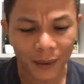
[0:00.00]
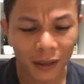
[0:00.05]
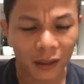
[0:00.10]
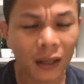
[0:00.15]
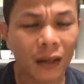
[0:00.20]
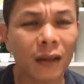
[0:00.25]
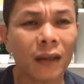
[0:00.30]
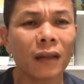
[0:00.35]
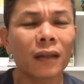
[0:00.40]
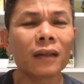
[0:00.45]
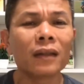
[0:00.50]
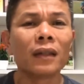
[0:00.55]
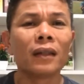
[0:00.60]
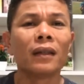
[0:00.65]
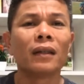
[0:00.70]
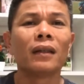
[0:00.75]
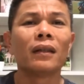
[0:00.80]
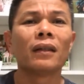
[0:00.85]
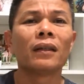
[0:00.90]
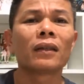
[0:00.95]
các bạn thấy có
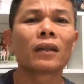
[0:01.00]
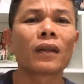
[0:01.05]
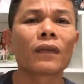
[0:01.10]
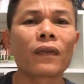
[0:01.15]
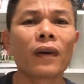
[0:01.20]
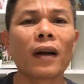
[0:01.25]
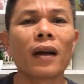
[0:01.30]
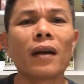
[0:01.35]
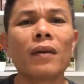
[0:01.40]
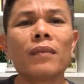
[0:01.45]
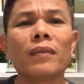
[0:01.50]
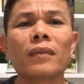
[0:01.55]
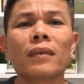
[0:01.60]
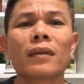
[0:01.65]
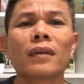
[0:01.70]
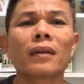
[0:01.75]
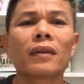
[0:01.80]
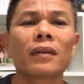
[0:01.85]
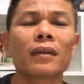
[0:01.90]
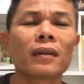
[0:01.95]
tuyệt vời
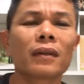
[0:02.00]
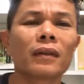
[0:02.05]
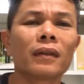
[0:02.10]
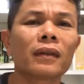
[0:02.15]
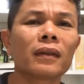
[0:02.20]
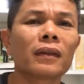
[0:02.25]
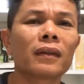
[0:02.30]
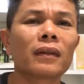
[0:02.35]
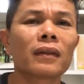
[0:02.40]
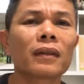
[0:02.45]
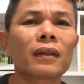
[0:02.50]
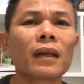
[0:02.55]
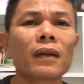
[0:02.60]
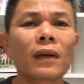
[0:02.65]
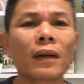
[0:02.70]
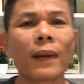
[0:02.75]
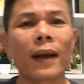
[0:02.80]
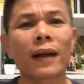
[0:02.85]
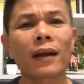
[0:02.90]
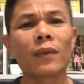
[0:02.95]
không
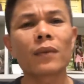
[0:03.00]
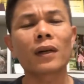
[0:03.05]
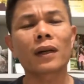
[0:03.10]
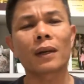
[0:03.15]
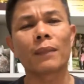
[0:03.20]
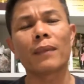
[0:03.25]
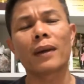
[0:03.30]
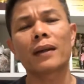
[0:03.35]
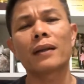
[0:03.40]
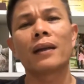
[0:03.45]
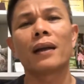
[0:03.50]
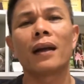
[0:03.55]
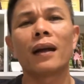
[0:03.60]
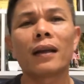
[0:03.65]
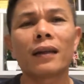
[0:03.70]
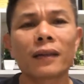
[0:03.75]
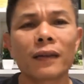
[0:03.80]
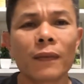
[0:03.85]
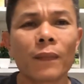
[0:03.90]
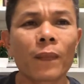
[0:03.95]
sao các bạn không có comment gì
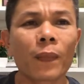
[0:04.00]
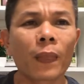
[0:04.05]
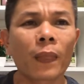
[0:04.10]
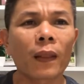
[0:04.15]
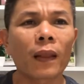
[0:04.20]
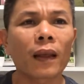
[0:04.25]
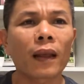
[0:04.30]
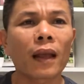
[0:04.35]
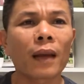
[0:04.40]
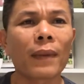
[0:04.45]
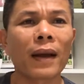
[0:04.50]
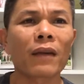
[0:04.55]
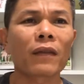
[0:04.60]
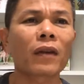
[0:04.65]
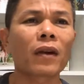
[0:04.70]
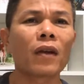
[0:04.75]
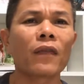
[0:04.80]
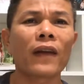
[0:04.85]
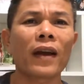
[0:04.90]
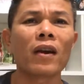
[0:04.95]
hết các
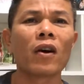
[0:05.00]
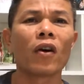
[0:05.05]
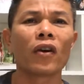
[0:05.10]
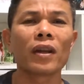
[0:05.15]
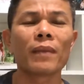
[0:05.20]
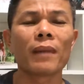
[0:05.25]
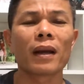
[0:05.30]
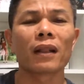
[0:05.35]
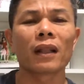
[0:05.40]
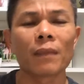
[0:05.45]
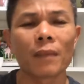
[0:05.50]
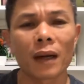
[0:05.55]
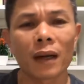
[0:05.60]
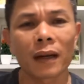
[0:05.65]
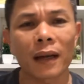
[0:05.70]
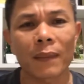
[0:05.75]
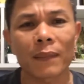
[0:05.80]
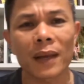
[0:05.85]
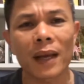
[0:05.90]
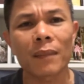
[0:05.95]
bạn có phản hồi với mình thì
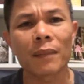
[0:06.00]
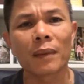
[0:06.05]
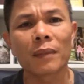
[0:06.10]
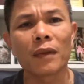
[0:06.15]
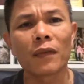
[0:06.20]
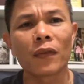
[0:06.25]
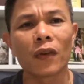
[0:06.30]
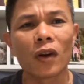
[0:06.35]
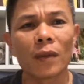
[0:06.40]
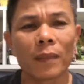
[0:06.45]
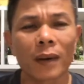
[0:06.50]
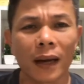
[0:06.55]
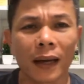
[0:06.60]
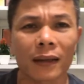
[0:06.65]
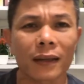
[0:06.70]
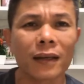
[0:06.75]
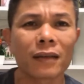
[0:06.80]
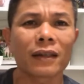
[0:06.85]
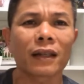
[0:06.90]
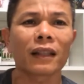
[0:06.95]
mình cảm giác mình mới vui mình
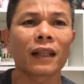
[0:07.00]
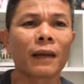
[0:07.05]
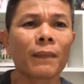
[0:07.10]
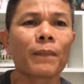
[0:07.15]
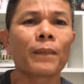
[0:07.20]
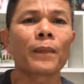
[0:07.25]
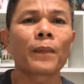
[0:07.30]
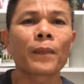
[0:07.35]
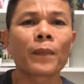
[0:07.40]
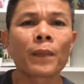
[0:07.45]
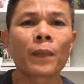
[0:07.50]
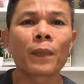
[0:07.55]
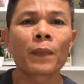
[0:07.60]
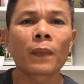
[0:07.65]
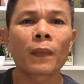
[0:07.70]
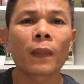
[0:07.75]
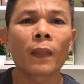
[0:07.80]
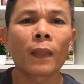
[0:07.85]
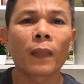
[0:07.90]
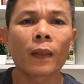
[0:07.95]
lại chia sẻ tiếp
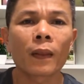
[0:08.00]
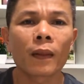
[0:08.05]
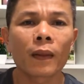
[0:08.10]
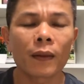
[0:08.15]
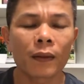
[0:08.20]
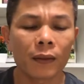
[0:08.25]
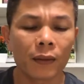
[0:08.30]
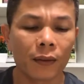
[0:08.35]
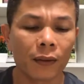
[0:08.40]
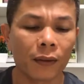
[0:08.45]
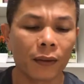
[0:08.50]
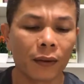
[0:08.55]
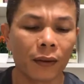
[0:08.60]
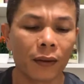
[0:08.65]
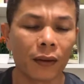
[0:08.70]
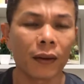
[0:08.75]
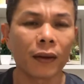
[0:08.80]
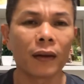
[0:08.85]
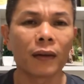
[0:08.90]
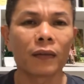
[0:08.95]

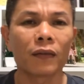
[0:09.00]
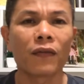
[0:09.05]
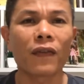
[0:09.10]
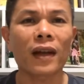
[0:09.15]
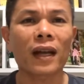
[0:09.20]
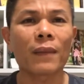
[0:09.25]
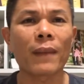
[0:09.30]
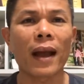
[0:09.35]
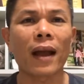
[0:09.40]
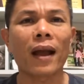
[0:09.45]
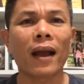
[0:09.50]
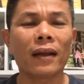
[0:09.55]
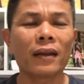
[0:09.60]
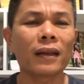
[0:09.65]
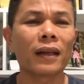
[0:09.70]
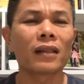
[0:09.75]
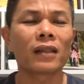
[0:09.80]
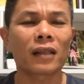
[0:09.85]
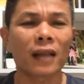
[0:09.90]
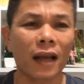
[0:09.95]
à, và các bạn
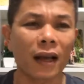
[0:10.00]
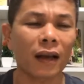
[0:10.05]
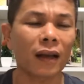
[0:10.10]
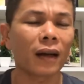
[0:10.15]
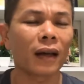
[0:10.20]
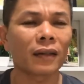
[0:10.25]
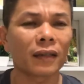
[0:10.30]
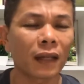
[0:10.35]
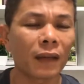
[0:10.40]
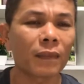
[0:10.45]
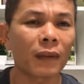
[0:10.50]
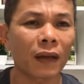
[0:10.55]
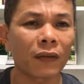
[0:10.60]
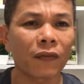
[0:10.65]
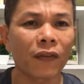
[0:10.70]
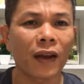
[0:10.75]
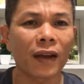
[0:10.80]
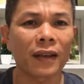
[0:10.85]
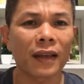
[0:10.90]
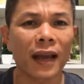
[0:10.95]
hãy chia sẻ cái livestream
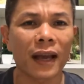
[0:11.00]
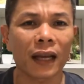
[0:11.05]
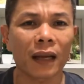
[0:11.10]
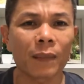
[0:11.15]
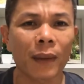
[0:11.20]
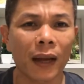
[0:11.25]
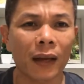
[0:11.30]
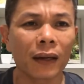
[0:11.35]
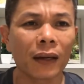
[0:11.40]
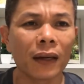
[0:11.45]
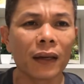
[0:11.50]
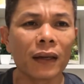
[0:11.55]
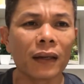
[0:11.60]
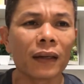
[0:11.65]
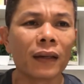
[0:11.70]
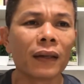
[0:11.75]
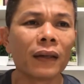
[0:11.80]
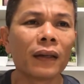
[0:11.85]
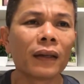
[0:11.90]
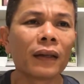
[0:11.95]
này về nhà các bạn đi
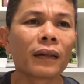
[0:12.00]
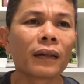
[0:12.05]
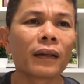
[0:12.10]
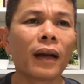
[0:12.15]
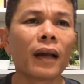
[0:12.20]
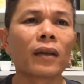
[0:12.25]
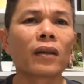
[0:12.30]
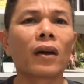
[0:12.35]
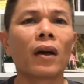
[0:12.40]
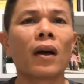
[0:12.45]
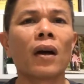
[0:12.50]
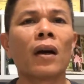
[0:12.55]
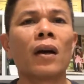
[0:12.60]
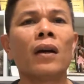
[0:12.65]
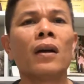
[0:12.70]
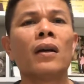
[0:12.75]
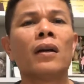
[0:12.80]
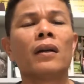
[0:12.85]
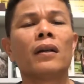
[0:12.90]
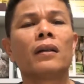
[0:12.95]
để
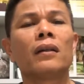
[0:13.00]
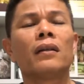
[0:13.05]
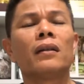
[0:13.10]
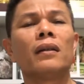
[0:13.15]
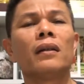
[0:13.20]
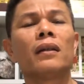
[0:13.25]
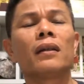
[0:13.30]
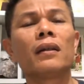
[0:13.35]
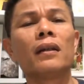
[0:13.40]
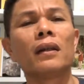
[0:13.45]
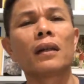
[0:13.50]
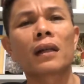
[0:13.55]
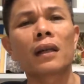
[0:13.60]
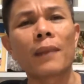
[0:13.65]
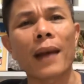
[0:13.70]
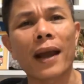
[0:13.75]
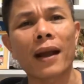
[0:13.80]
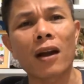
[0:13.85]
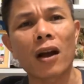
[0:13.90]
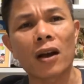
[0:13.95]
cho những người
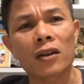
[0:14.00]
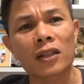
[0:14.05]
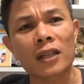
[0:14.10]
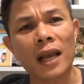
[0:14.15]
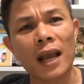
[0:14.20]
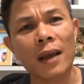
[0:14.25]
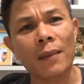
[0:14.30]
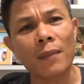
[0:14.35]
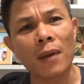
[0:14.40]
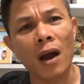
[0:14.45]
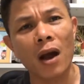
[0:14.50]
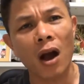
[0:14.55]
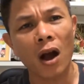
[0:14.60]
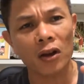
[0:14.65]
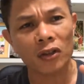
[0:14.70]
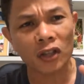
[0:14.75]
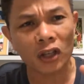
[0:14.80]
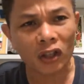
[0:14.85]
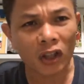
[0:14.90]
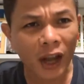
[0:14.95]
các bạn họ sẽ
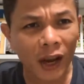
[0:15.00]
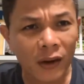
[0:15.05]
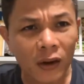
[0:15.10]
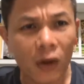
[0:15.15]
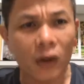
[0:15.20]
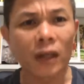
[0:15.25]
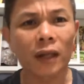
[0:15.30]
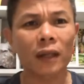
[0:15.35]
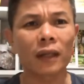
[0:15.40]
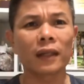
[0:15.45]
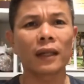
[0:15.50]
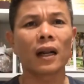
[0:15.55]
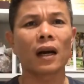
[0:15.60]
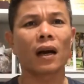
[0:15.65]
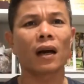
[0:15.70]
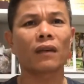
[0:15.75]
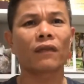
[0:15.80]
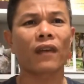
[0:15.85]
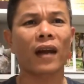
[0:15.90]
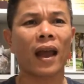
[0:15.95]
họ sẽ thay đổi được cái gì
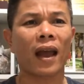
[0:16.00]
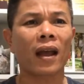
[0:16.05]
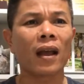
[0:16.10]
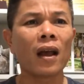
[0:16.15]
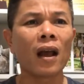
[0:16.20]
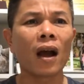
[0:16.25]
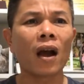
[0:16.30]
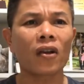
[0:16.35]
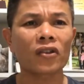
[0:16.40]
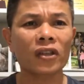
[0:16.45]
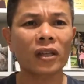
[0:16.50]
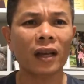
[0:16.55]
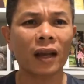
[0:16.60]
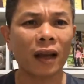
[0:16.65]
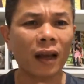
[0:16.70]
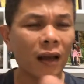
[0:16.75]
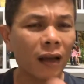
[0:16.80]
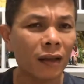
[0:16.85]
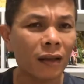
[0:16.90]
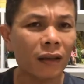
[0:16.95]
đó và họ
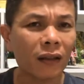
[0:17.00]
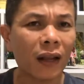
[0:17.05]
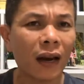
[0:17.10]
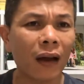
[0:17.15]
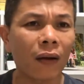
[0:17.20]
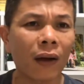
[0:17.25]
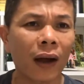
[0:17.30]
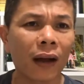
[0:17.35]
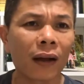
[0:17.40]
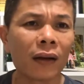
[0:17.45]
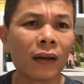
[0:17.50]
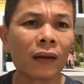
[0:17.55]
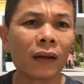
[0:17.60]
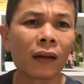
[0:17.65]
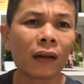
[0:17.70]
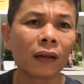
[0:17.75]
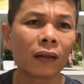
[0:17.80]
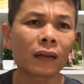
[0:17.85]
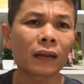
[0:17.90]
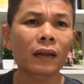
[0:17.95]
sẽ như thế nào à
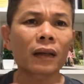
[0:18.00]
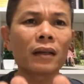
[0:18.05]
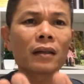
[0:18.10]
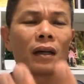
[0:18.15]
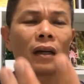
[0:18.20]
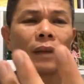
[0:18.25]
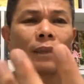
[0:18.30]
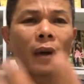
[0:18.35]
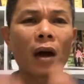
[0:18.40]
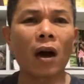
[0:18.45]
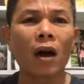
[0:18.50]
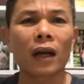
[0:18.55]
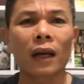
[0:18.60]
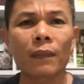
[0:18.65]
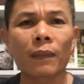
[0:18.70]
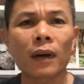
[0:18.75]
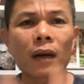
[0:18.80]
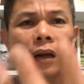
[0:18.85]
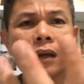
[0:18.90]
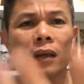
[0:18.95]
cái người mà họ
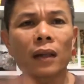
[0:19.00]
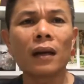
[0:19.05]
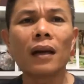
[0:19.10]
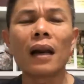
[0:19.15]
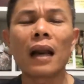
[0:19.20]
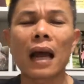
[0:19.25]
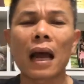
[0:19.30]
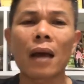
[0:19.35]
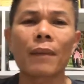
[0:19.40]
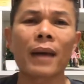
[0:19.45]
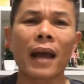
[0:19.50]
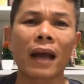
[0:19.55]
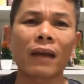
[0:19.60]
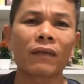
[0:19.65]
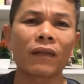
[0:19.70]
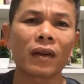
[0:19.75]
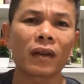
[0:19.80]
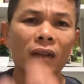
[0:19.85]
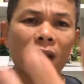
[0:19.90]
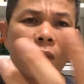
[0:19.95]
cảm biết đó chính là
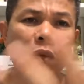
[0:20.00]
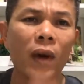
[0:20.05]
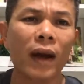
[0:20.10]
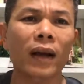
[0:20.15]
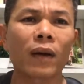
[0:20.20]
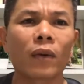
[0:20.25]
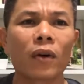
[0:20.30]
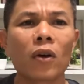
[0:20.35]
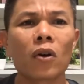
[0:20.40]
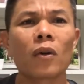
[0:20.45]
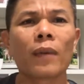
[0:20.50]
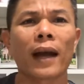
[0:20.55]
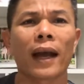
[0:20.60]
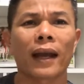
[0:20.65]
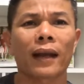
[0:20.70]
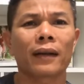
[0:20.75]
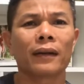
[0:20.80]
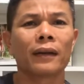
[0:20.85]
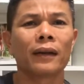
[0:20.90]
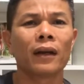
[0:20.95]
bạn vì thông qua câu nói của
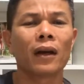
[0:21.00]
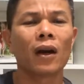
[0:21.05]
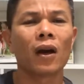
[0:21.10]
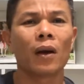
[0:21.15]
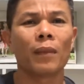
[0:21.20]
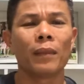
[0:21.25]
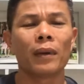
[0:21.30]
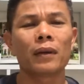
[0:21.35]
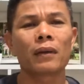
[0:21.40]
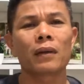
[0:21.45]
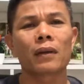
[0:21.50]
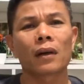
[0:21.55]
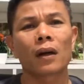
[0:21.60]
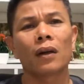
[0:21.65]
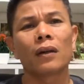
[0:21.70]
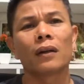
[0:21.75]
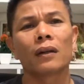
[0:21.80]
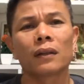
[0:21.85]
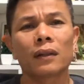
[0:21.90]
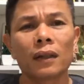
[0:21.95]
bạn họ mới
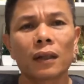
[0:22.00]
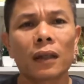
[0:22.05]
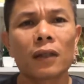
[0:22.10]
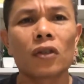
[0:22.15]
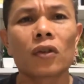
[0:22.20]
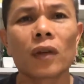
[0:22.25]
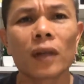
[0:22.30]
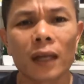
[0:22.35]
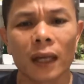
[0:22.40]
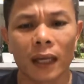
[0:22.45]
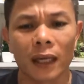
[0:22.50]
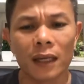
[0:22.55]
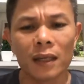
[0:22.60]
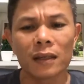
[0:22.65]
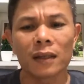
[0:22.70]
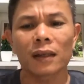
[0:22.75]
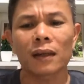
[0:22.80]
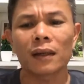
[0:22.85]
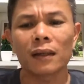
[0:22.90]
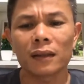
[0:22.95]
có được những cái suy nghĩ
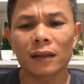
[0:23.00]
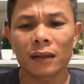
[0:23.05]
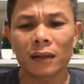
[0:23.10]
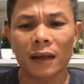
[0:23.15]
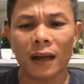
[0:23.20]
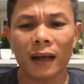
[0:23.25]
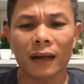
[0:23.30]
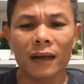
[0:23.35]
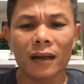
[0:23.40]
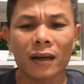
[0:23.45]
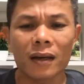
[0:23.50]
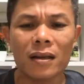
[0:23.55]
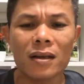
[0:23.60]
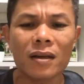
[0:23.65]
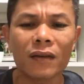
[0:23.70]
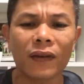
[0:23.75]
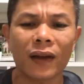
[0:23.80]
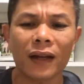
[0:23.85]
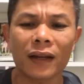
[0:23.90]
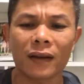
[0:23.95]
những cái idea nó
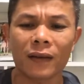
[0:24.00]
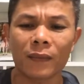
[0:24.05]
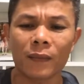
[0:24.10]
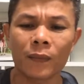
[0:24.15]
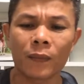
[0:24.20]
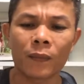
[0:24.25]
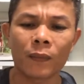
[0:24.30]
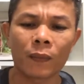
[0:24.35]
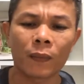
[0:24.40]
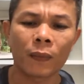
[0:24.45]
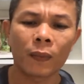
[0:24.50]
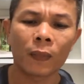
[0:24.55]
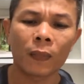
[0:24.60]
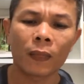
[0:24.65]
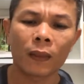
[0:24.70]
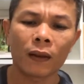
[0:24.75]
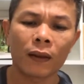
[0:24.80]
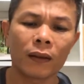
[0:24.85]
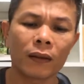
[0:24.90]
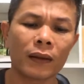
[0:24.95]
như vậy
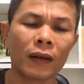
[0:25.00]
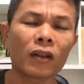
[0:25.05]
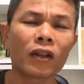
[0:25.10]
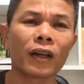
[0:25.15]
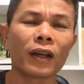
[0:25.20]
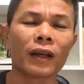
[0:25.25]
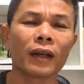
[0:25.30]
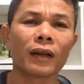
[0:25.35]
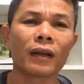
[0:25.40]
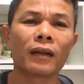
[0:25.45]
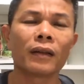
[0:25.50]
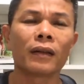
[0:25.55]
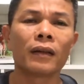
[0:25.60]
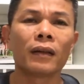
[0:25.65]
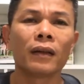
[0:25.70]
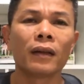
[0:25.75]
vậy thì